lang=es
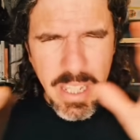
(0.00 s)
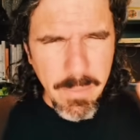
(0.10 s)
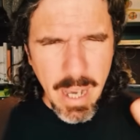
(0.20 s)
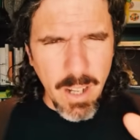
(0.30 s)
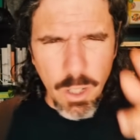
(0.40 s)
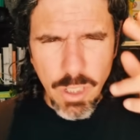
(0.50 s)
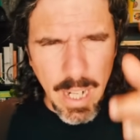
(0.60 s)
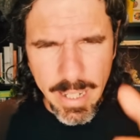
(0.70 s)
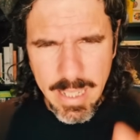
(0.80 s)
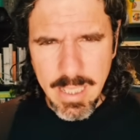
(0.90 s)
llevarnos
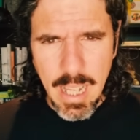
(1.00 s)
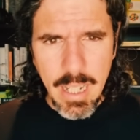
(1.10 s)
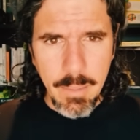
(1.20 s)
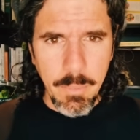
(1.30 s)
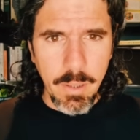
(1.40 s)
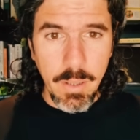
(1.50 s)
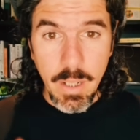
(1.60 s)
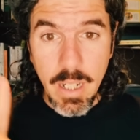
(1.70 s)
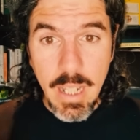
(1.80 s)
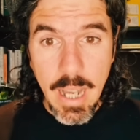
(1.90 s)
al desánimo
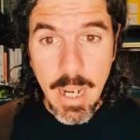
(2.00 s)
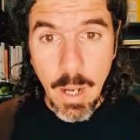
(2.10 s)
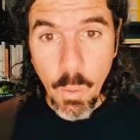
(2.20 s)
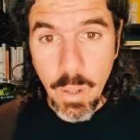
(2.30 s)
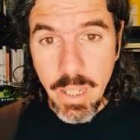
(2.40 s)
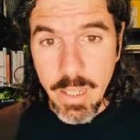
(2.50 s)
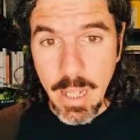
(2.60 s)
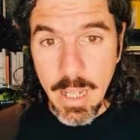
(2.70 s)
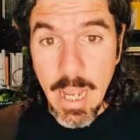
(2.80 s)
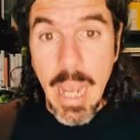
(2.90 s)
ni a la
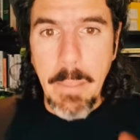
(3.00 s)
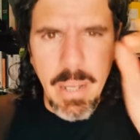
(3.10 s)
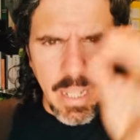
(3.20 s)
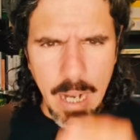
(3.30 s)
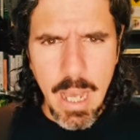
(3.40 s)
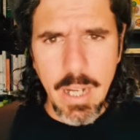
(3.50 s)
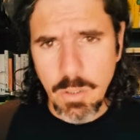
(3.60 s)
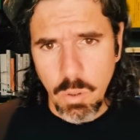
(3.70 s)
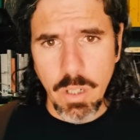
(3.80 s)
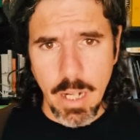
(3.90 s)
huida. Emigrar
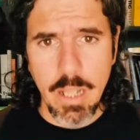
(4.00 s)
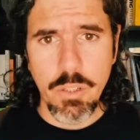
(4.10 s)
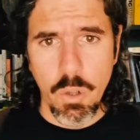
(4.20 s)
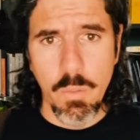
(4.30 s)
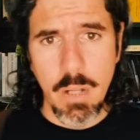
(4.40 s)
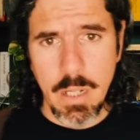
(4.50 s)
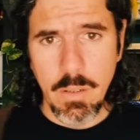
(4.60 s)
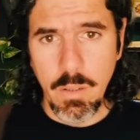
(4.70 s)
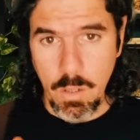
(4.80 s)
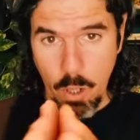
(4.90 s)
es un derecho
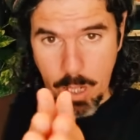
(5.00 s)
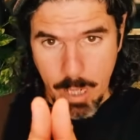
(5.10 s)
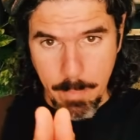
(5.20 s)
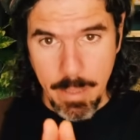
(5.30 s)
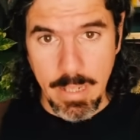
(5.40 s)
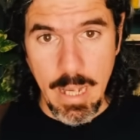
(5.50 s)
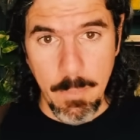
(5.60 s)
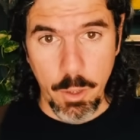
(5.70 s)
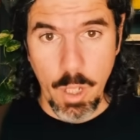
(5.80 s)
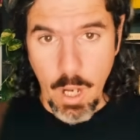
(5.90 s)
humano, lo
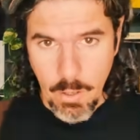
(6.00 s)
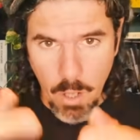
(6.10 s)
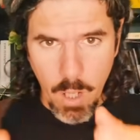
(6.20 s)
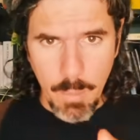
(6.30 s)
respetamos. No